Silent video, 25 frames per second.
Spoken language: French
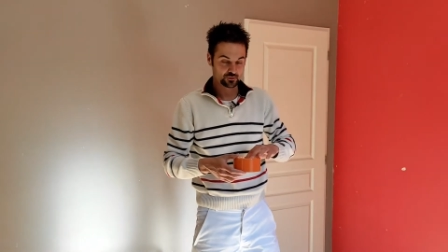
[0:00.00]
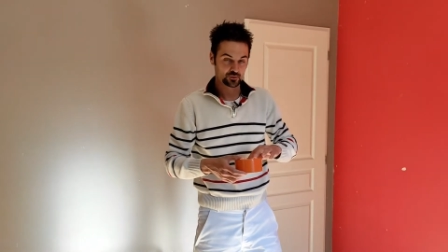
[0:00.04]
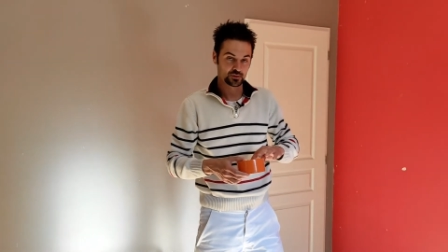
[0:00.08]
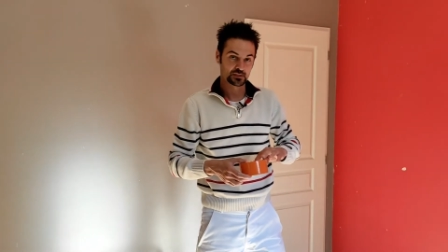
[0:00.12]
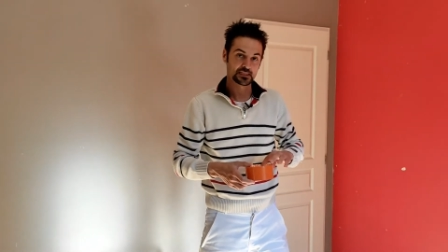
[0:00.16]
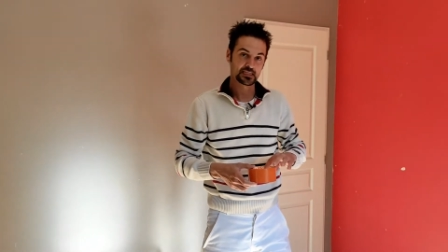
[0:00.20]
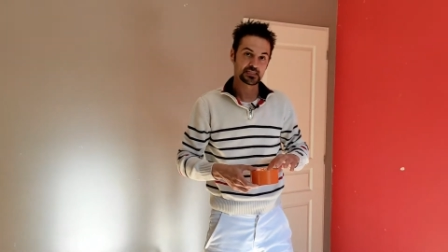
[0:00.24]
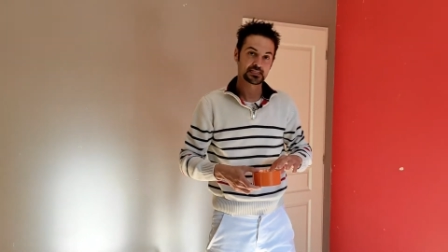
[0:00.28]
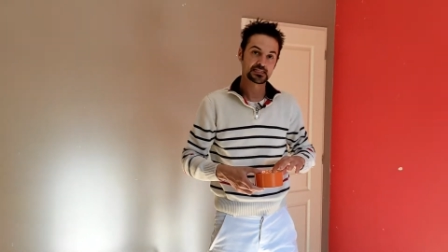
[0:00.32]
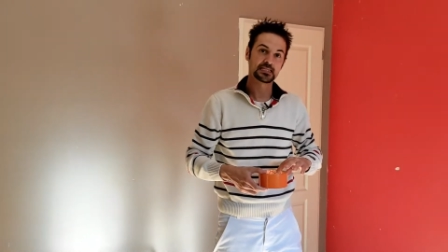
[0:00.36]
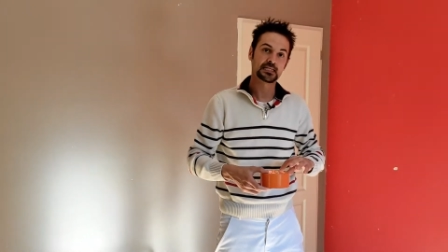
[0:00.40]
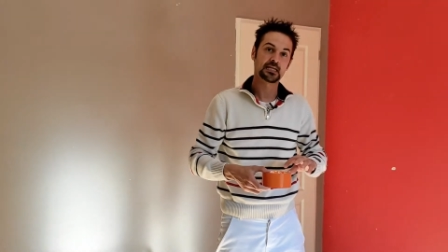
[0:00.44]
donc
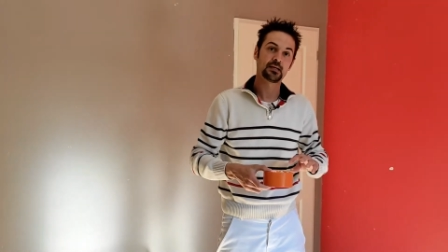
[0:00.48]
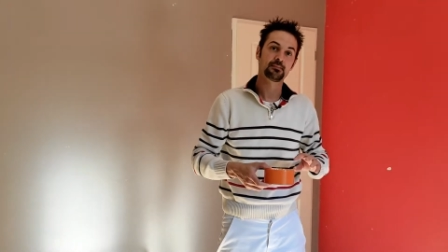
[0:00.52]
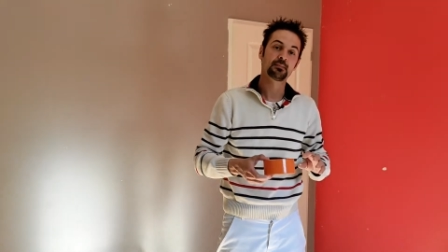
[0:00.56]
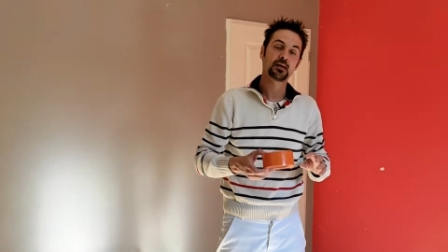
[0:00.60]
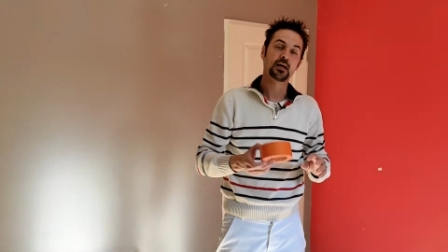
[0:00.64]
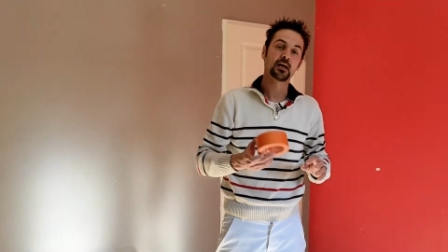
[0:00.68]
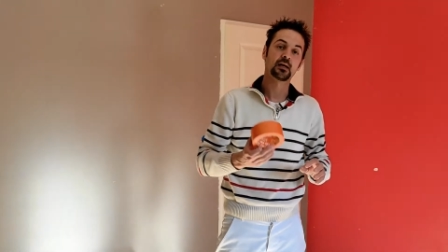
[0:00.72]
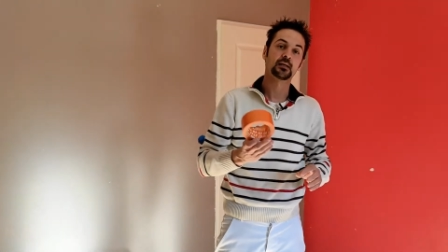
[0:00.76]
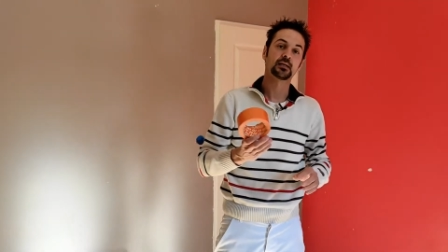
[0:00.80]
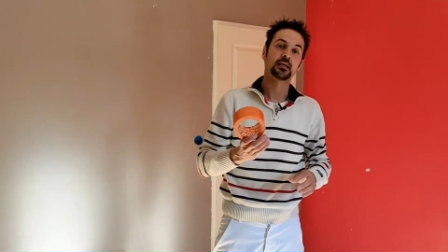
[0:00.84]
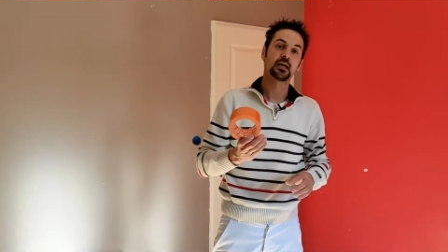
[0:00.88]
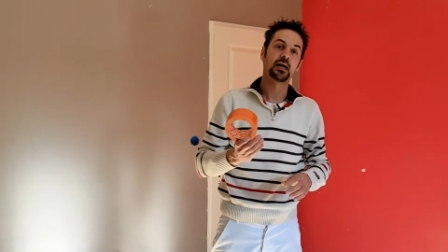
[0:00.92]
ça c'est la
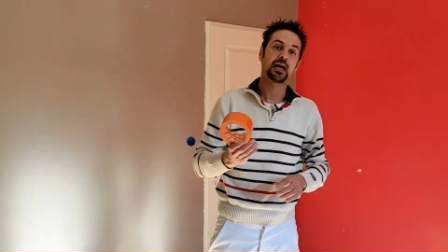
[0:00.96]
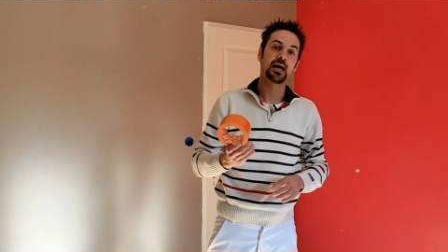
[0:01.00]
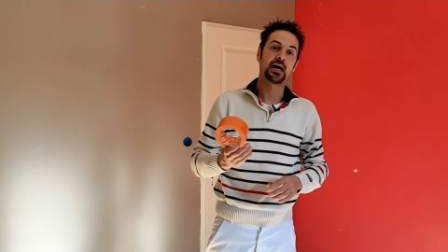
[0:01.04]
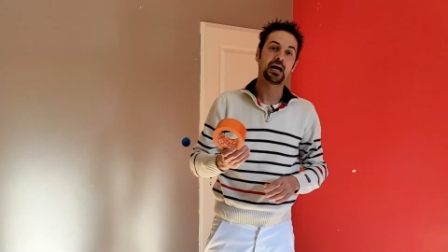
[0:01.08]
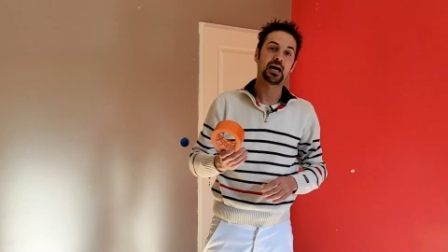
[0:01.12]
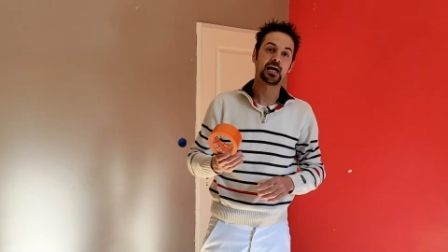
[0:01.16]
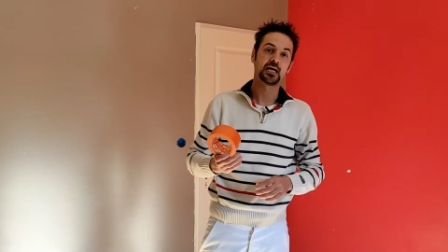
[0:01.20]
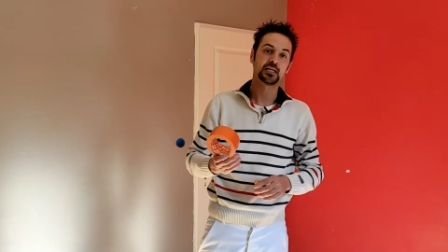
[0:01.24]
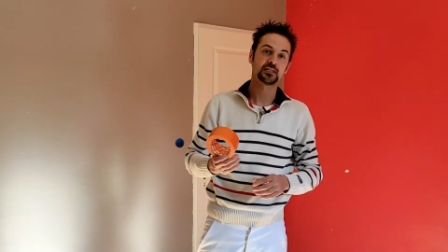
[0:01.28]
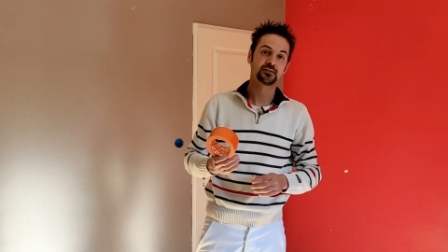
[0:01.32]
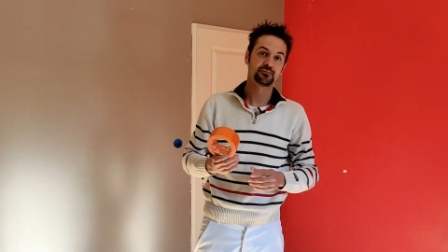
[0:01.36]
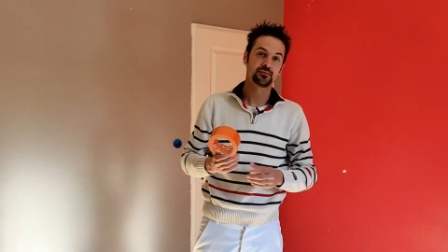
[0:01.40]
marque
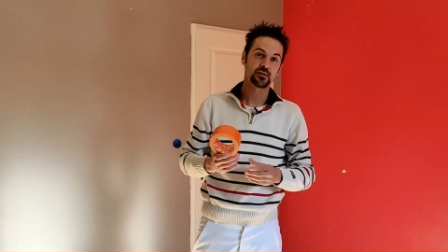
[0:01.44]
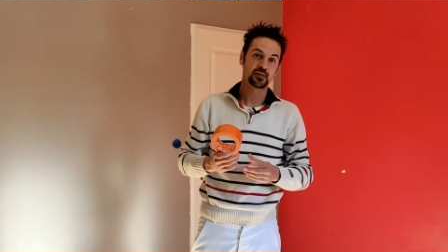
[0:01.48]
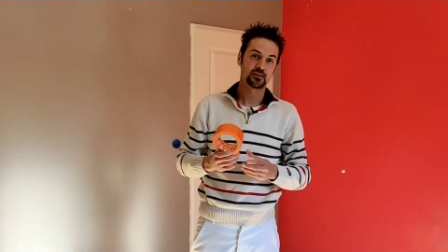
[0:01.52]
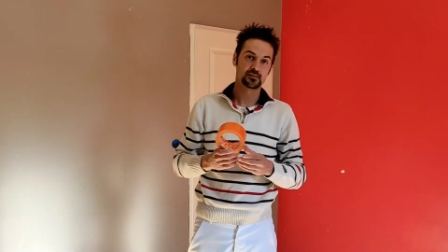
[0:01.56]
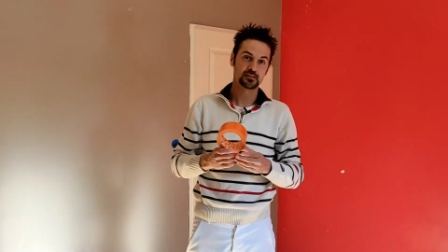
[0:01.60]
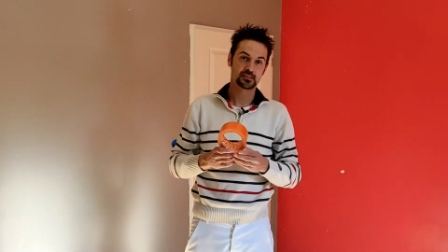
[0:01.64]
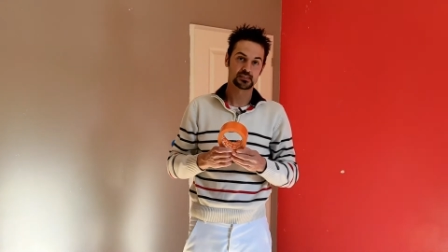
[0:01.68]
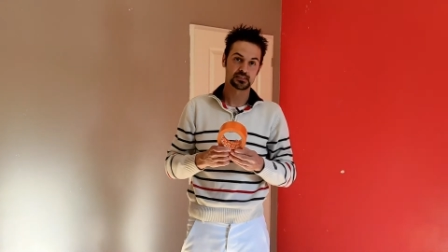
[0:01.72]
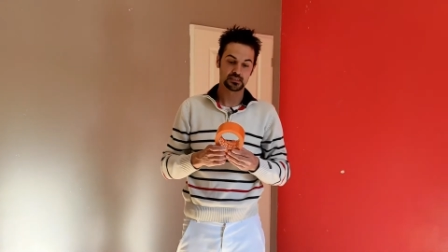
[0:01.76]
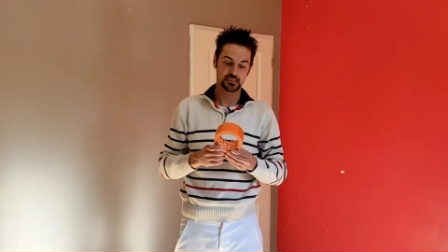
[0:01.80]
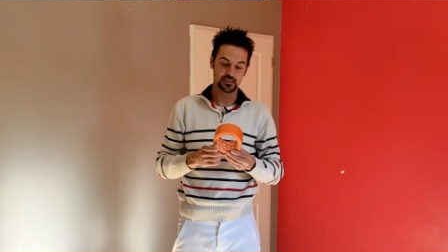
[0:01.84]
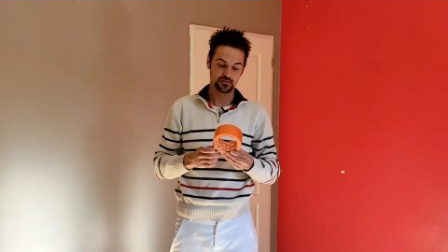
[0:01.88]

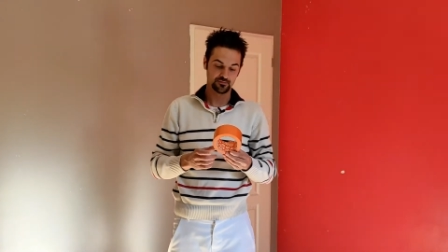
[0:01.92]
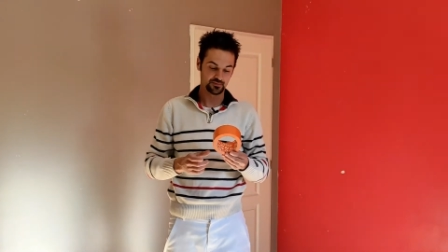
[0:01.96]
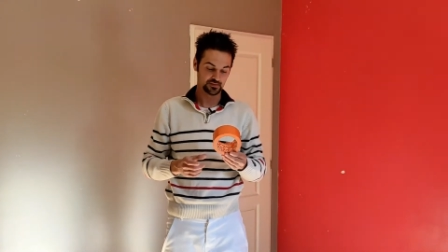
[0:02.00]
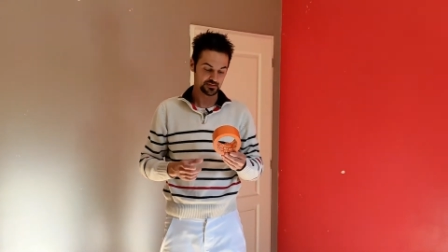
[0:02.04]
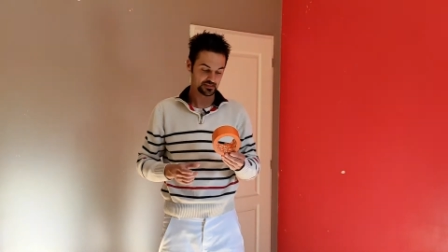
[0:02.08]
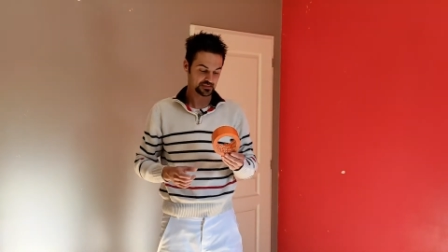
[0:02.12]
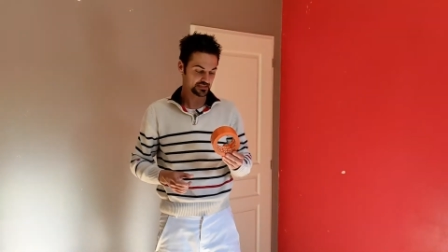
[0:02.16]
Advance qui fait